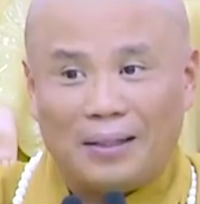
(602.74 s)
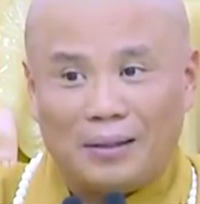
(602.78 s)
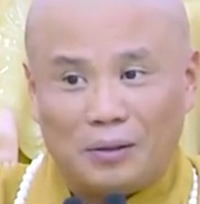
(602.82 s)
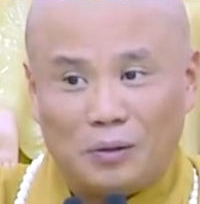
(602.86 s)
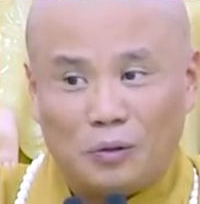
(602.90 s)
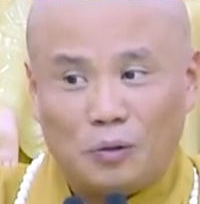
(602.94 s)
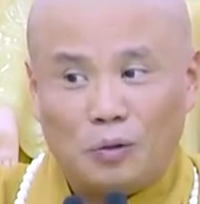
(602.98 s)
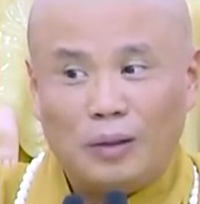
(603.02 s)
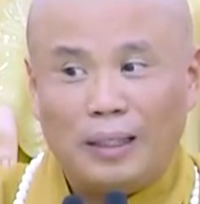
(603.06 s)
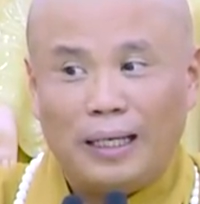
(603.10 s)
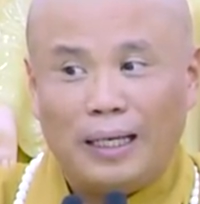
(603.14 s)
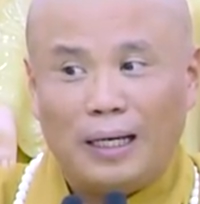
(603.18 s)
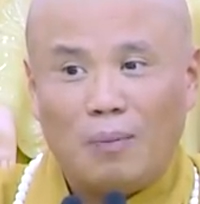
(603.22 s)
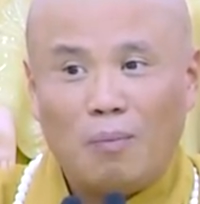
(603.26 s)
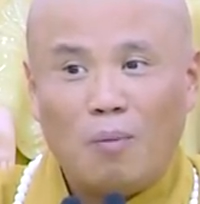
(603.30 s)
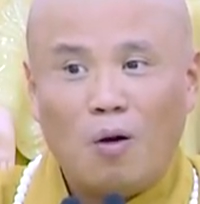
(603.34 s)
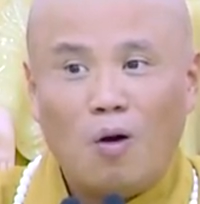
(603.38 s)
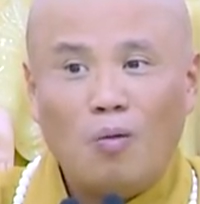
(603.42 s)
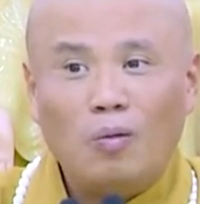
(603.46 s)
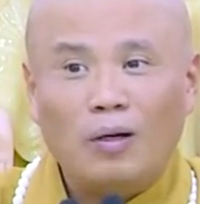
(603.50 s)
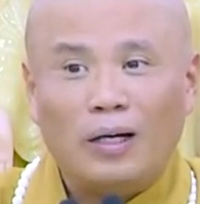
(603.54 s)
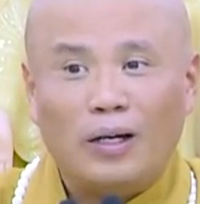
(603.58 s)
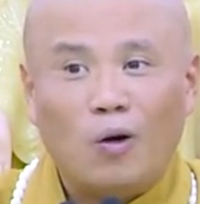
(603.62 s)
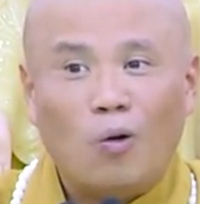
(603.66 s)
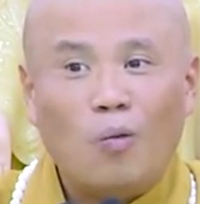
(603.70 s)
rồi xuống đây là
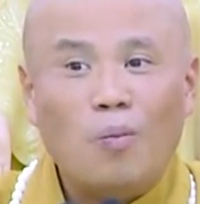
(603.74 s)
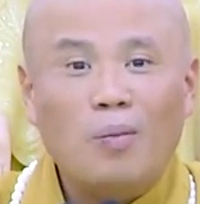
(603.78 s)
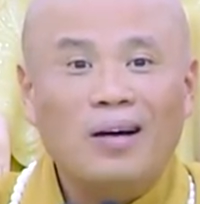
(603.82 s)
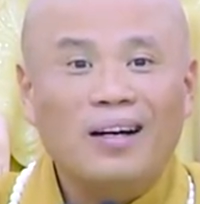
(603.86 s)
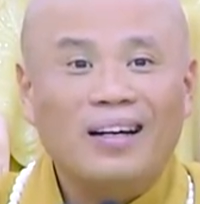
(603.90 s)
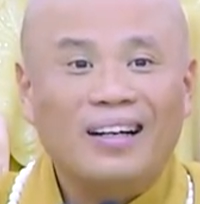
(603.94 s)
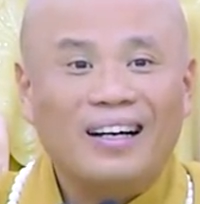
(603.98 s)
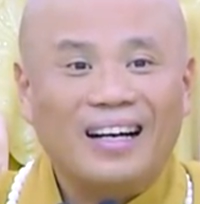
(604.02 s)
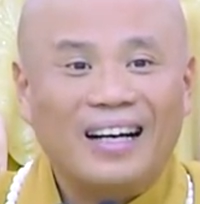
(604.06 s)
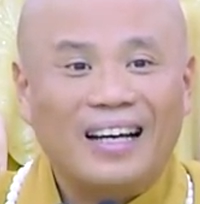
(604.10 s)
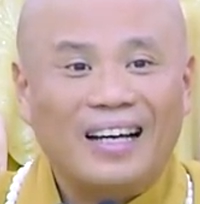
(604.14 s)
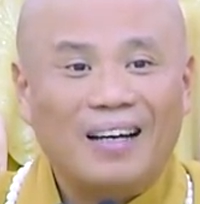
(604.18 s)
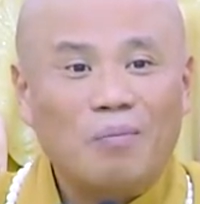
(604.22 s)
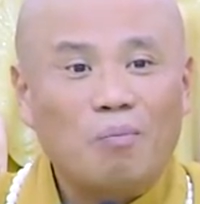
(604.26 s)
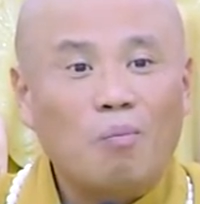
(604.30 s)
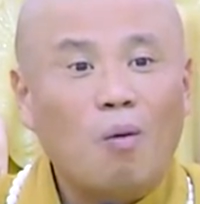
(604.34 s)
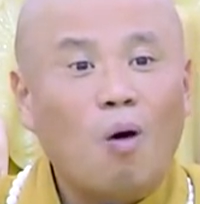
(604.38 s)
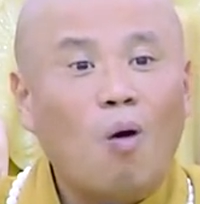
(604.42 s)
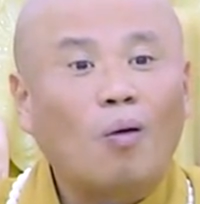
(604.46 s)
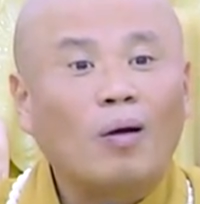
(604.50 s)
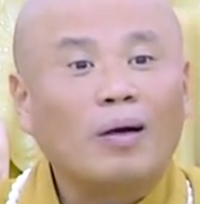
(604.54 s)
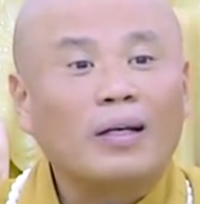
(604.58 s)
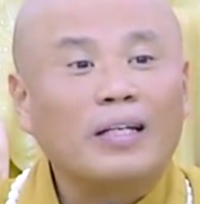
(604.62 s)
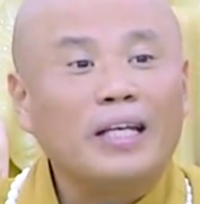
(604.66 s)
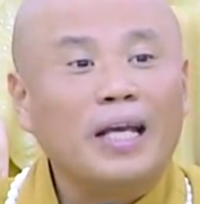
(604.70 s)
4 là đủ 10 rồi nè.
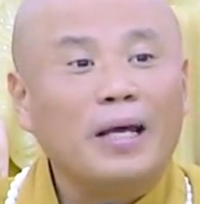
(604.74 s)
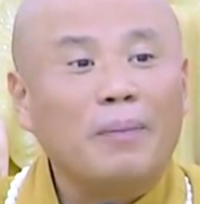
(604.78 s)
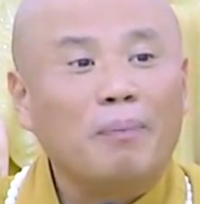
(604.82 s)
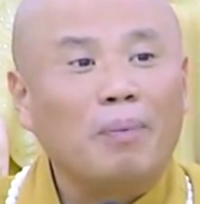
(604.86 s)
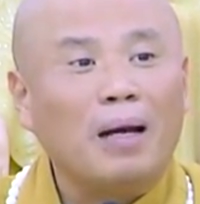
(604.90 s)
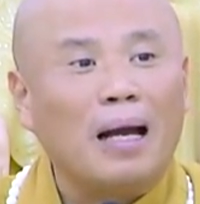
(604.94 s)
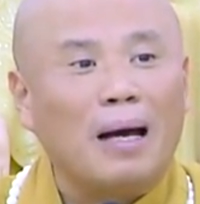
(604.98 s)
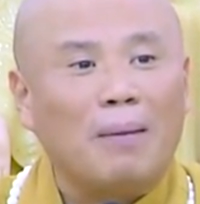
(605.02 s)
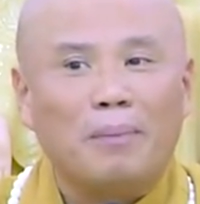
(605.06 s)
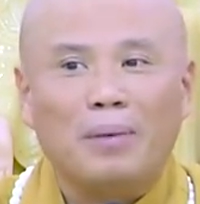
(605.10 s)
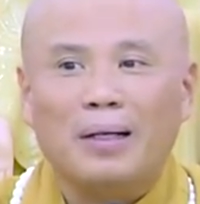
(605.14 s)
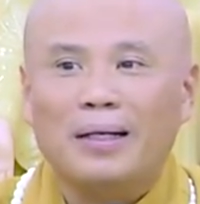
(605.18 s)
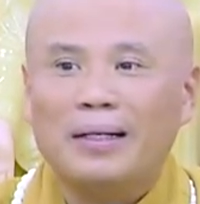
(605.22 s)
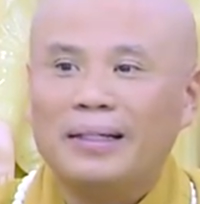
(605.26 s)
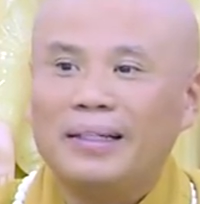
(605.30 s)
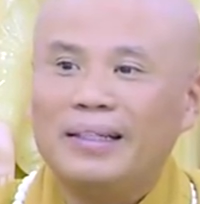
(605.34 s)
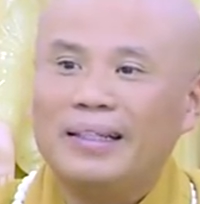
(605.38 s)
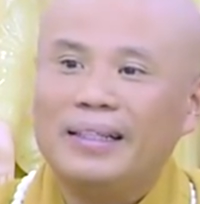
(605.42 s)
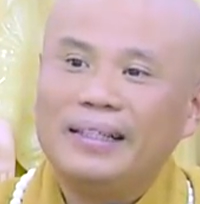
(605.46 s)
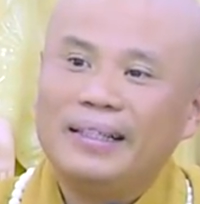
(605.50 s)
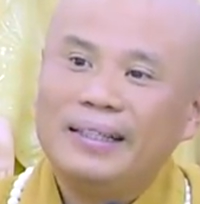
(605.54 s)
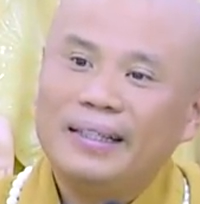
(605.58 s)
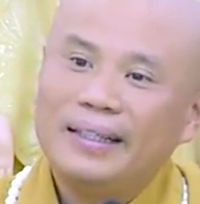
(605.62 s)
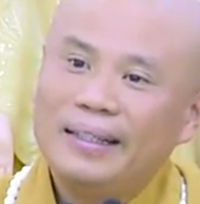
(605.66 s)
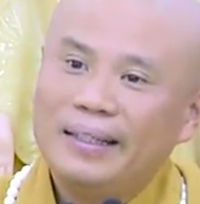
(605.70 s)
Một nhịp là 10.
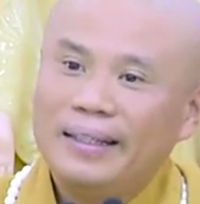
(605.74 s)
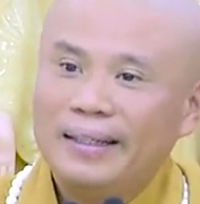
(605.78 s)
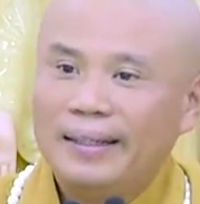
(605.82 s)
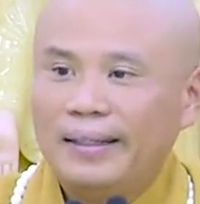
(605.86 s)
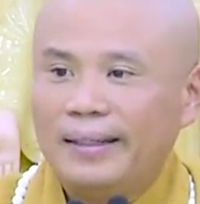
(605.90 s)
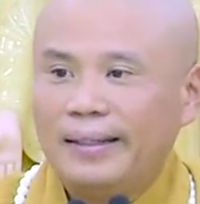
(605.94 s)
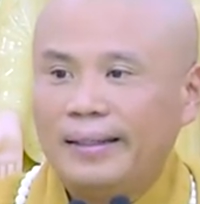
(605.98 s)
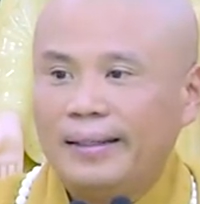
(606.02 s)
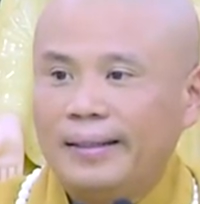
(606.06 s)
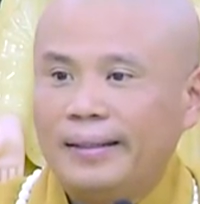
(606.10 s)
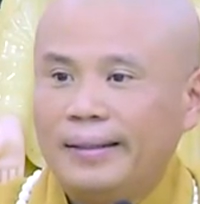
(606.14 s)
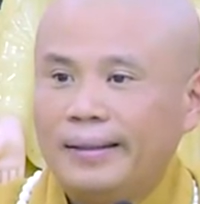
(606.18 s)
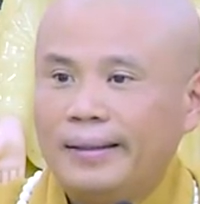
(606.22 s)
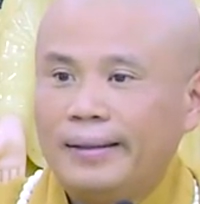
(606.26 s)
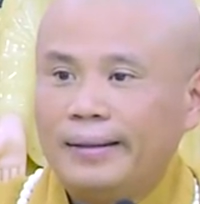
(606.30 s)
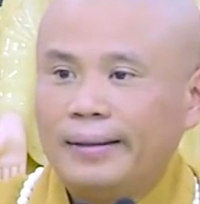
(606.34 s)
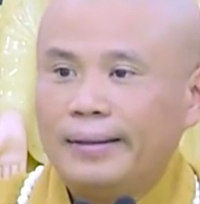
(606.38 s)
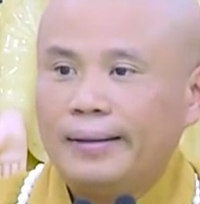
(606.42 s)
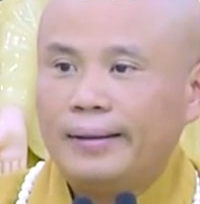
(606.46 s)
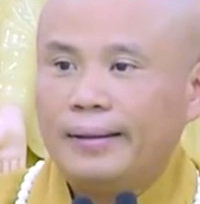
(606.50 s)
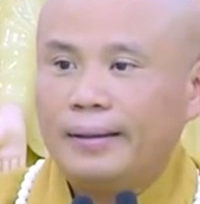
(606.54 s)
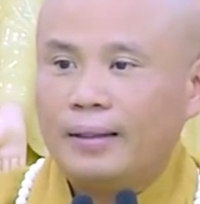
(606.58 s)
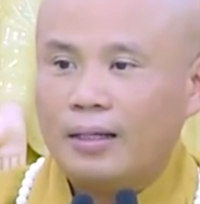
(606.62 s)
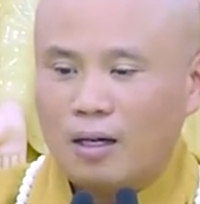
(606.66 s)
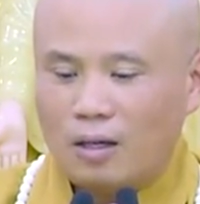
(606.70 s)

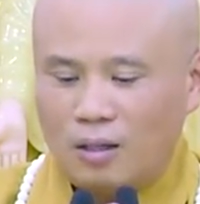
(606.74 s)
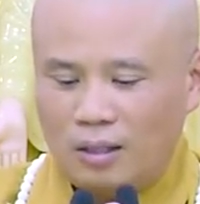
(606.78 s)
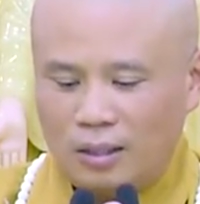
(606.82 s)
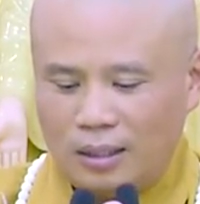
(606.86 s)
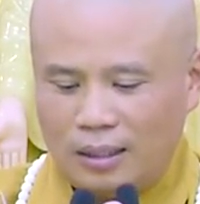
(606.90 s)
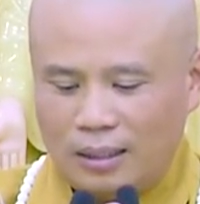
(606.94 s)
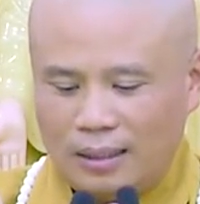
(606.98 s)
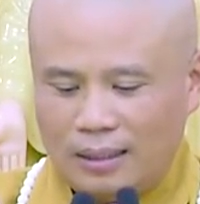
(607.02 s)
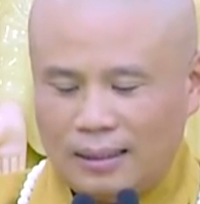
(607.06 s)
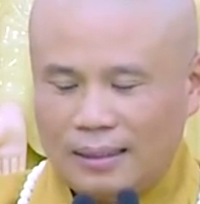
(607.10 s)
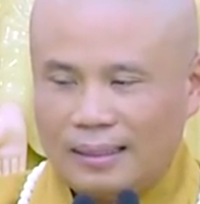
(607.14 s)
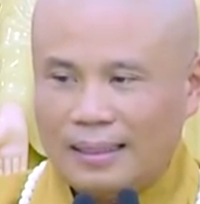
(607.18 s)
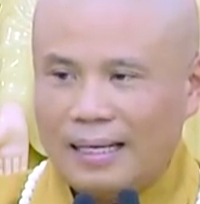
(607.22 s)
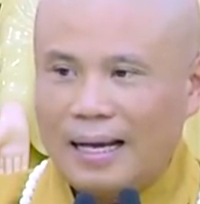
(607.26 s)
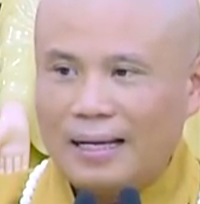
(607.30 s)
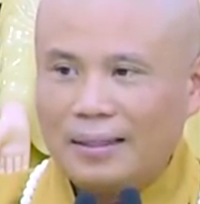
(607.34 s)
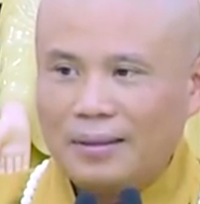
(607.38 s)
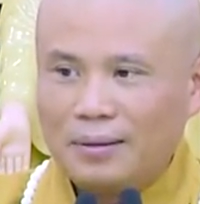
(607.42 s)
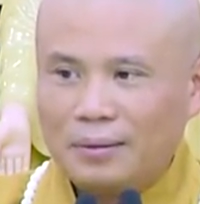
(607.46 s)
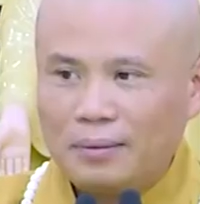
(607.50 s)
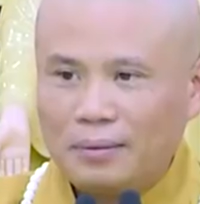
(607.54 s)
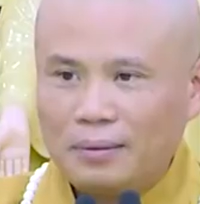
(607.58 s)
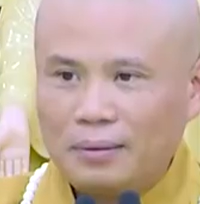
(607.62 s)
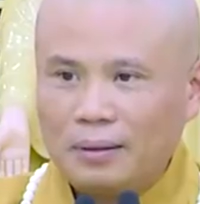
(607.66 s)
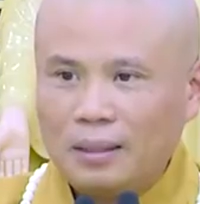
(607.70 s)
Rồi xá
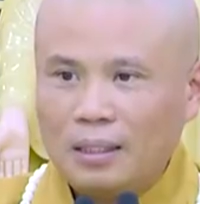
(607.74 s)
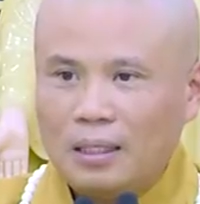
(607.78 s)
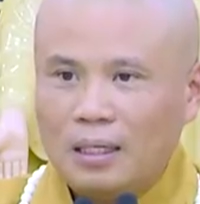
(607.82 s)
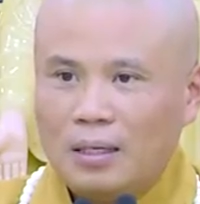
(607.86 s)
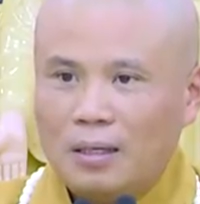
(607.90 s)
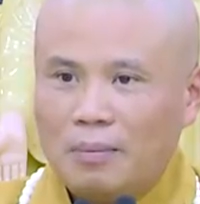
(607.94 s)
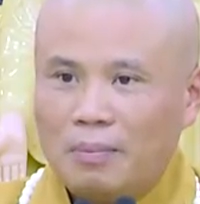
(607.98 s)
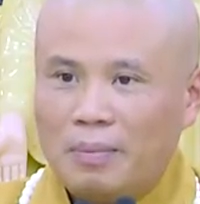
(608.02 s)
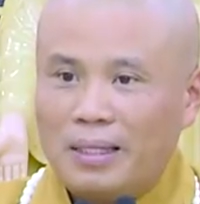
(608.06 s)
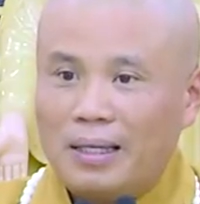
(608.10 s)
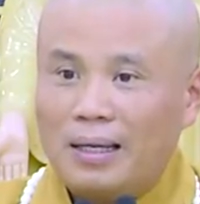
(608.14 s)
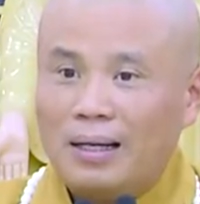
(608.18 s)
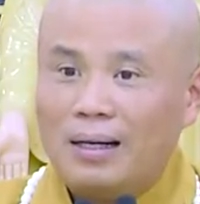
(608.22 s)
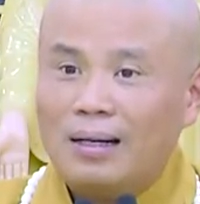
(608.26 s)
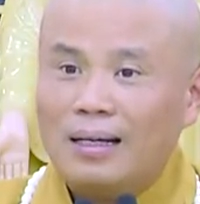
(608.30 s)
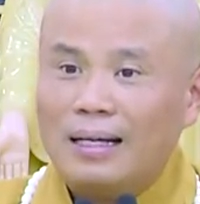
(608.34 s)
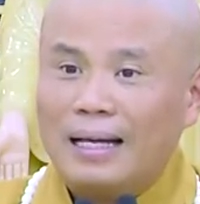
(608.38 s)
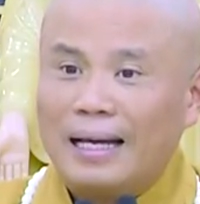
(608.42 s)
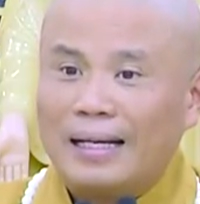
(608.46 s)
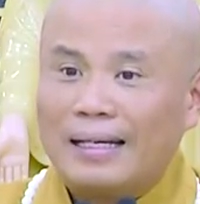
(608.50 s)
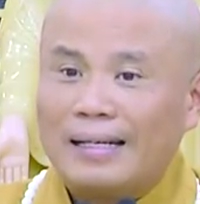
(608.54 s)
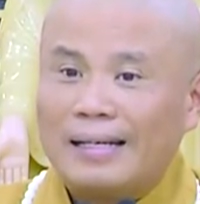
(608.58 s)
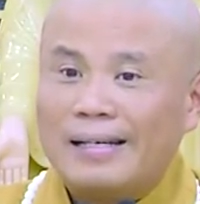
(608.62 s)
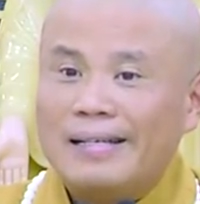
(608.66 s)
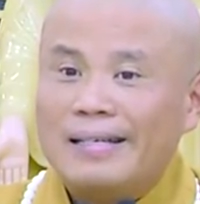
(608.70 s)
xuống. Mà nhớ
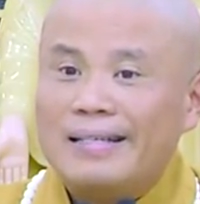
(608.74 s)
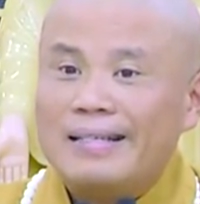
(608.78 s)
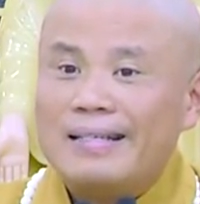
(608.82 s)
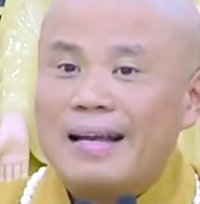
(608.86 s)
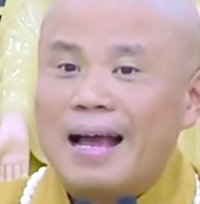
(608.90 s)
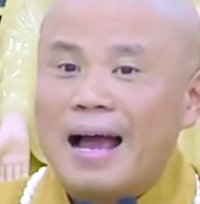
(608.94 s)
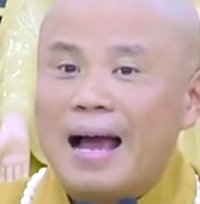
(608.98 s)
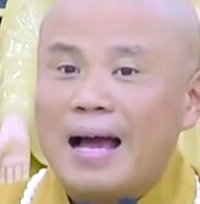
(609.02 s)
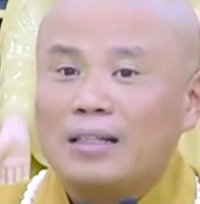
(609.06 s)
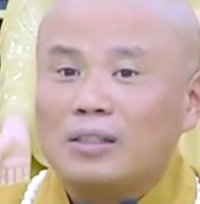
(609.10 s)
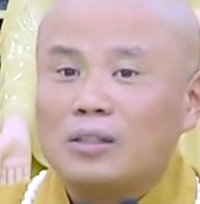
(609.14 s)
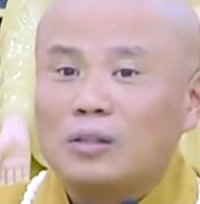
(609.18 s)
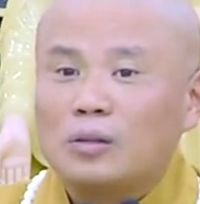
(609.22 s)
nha, khi xá